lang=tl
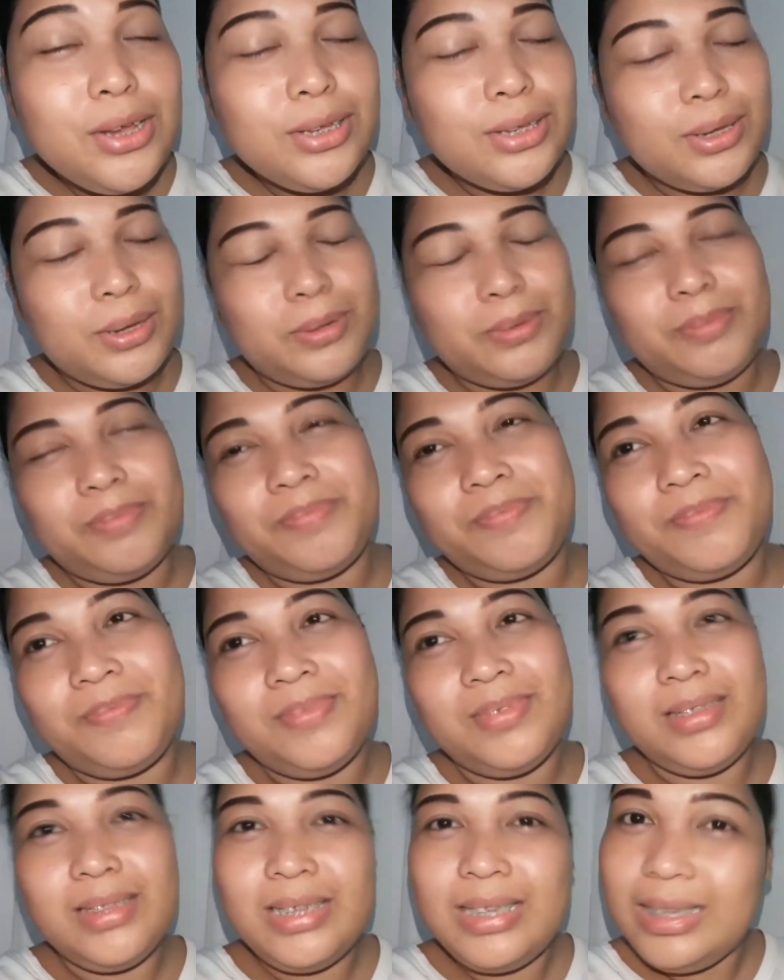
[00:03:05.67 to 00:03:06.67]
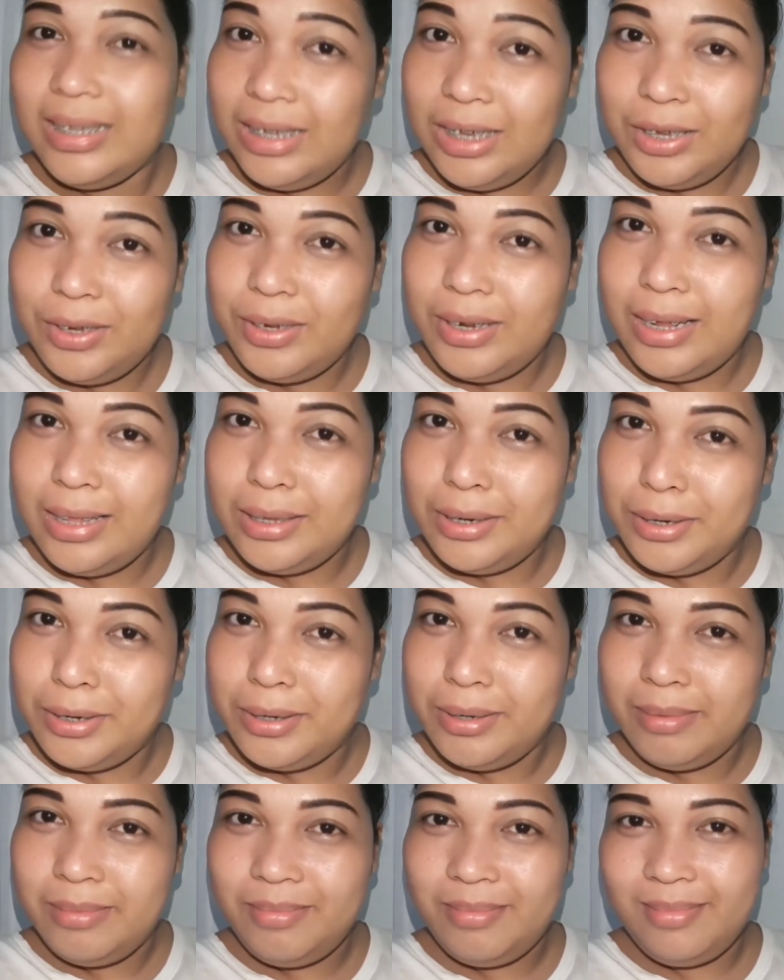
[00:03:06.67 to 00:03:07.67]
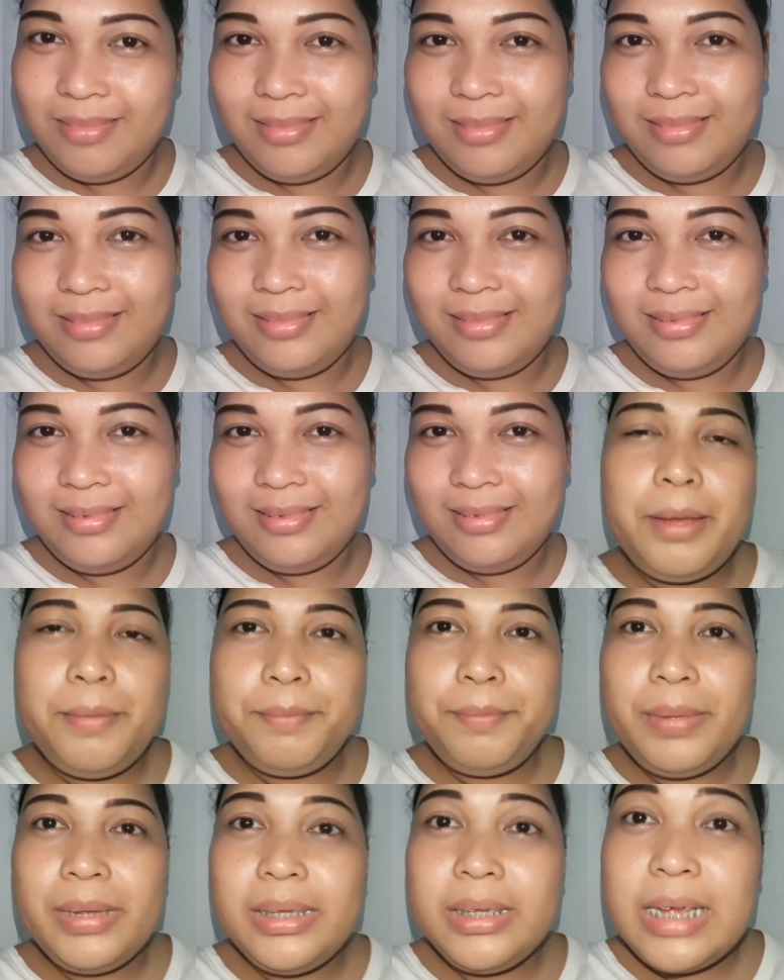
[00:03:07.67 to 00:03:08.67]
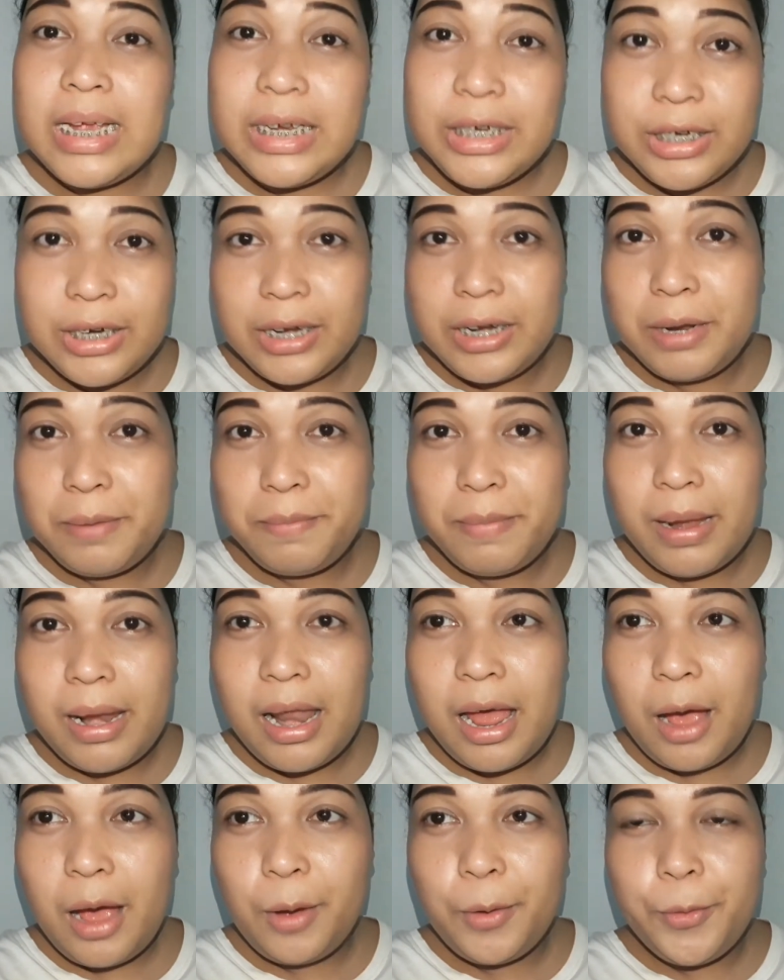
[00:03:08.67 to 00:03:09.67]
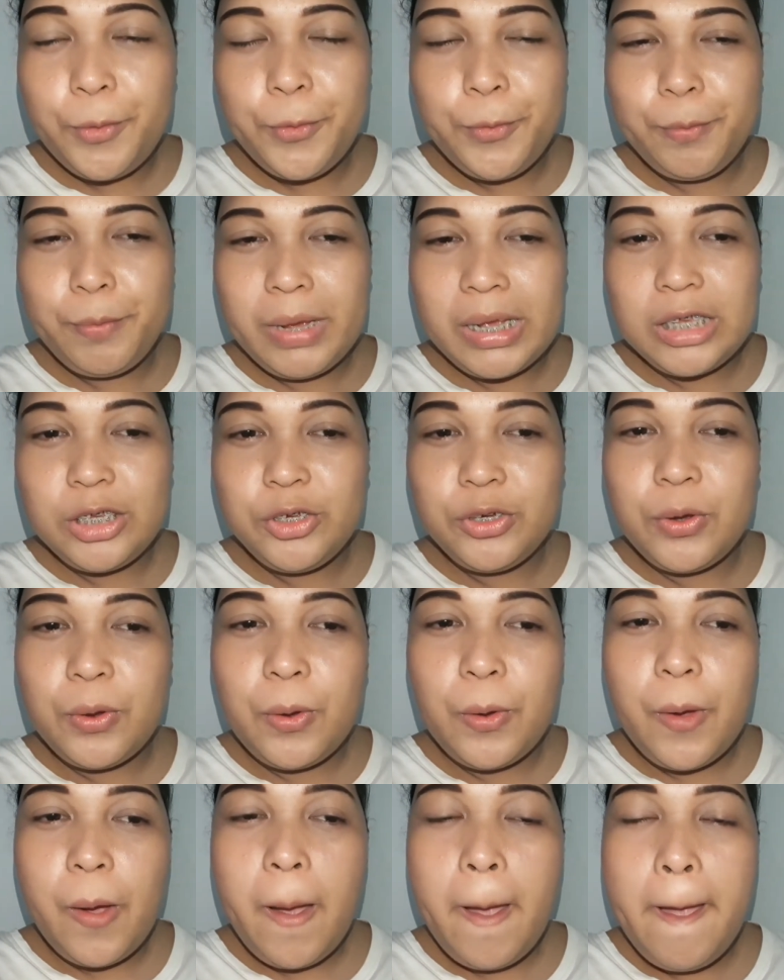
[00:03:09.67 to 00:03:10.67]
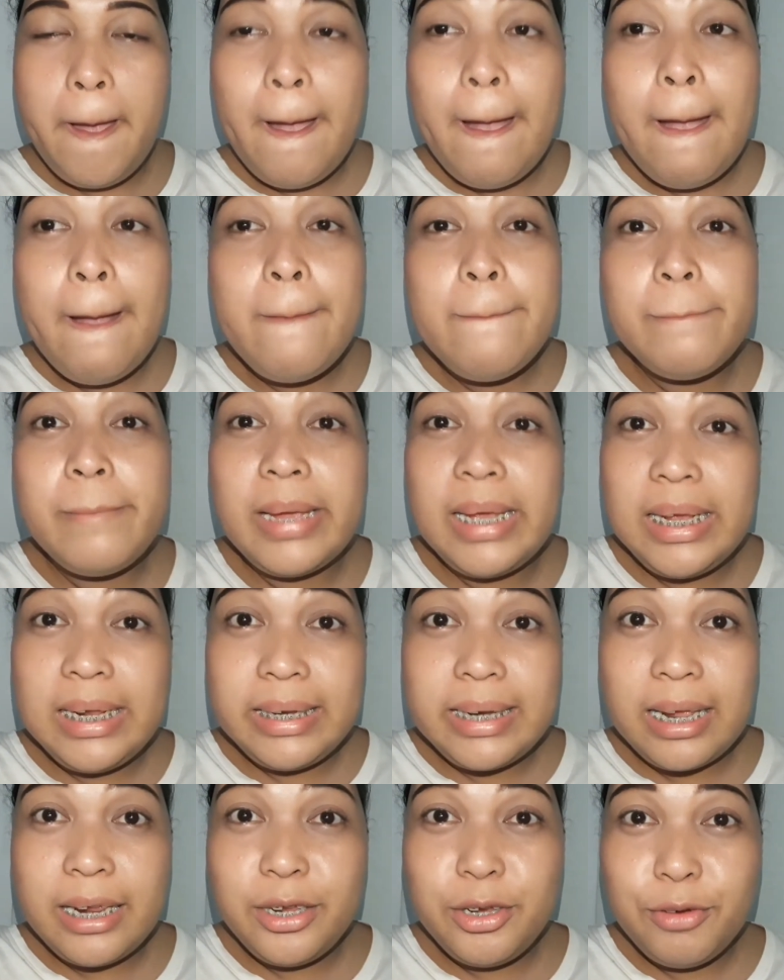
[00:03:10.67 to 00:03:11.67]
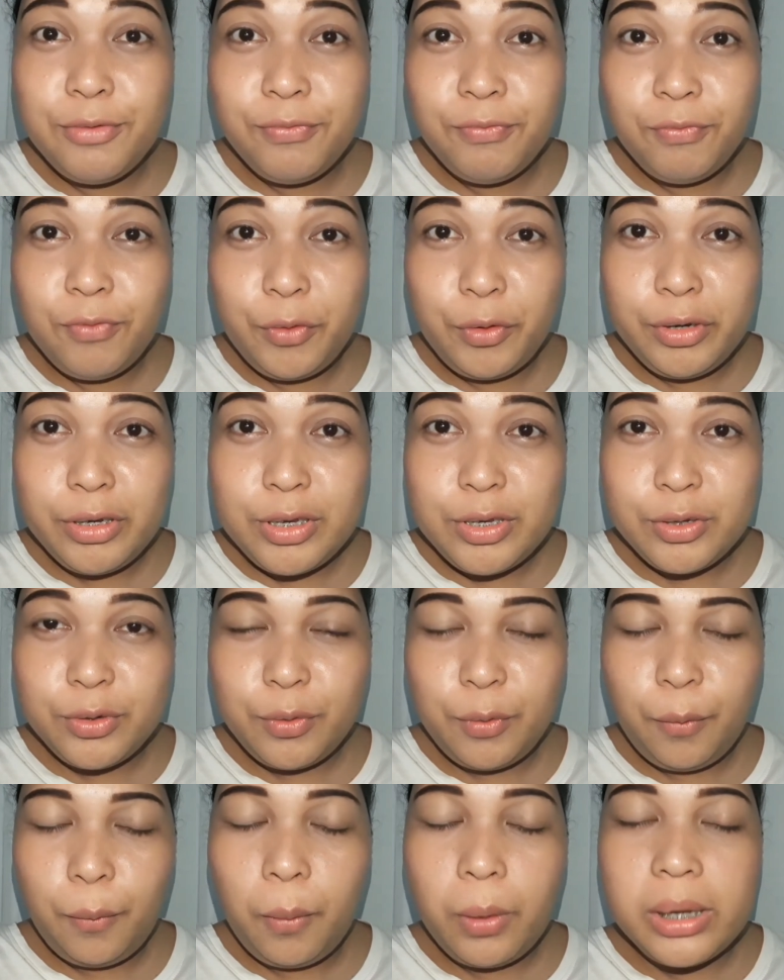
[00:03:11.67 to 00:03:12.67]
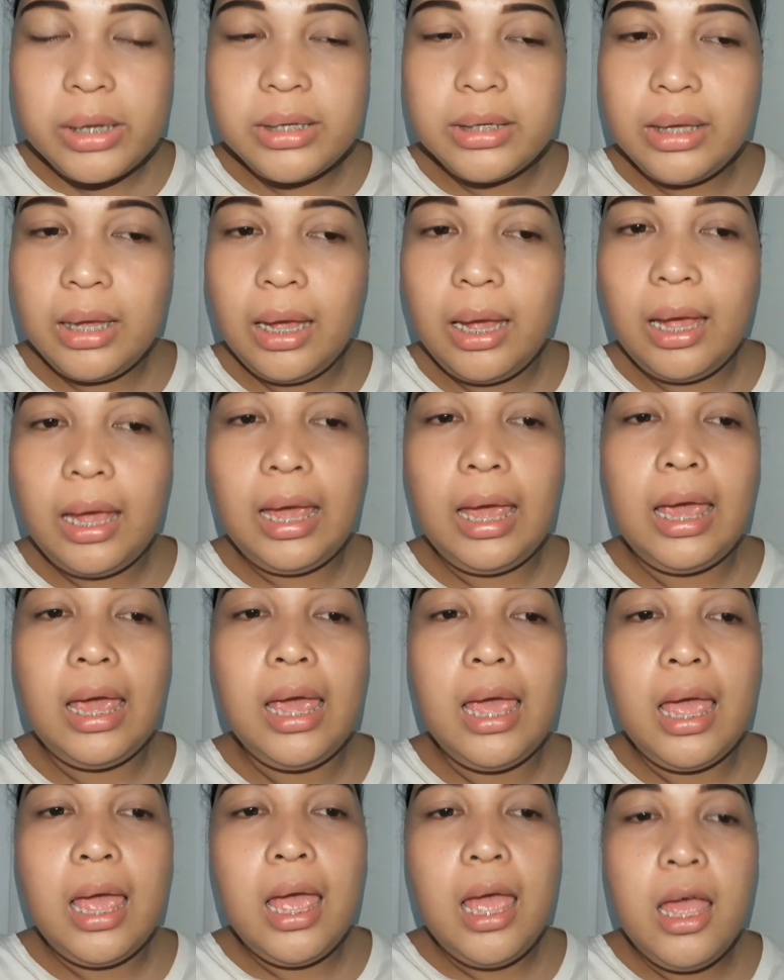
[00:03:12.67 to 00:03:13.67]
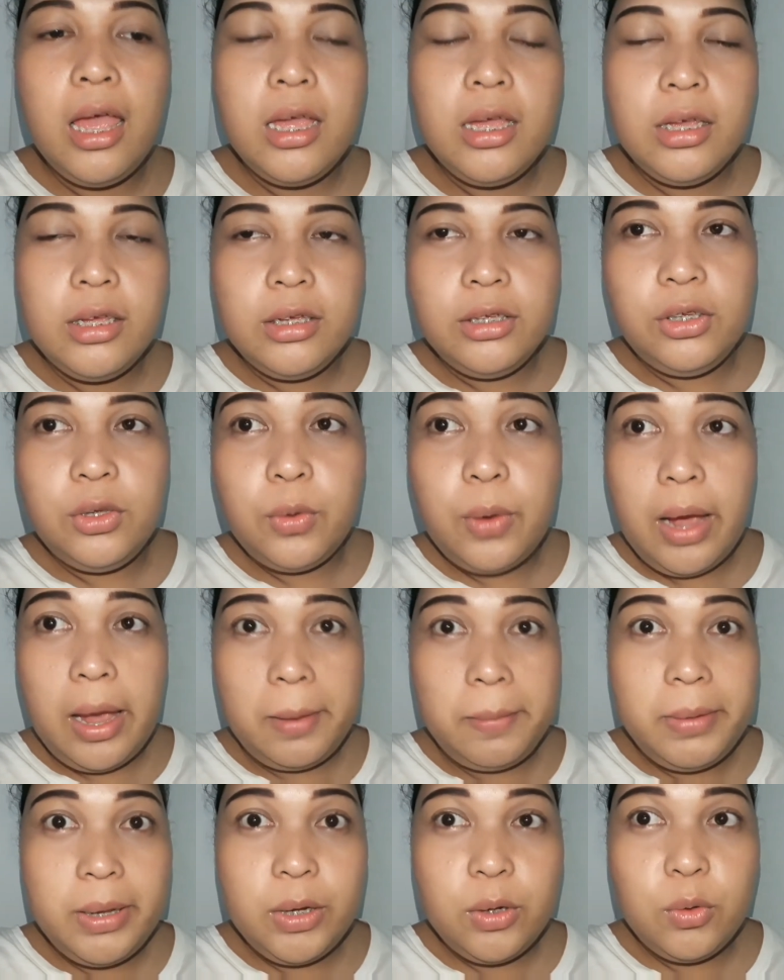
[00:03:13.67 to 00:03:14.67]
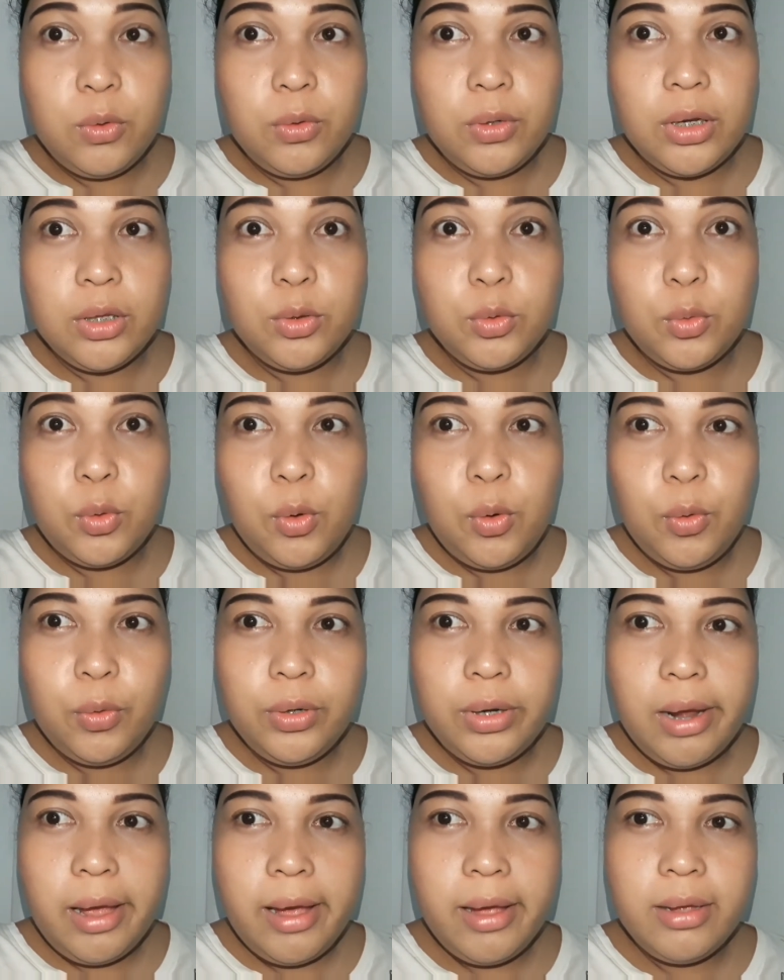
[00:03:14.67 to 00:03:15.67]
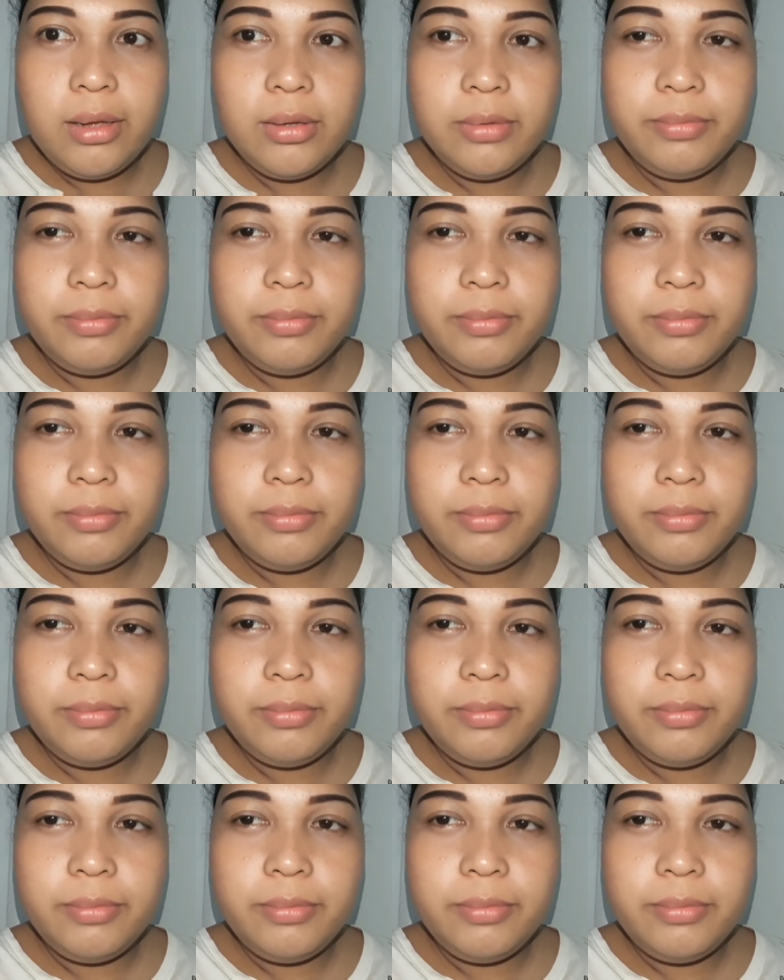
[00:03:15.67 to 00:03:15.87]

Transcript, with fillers: So, see you later pasensya na pala kung medyo mahina yung voice ko kasi yung hubby ko nagtulog na.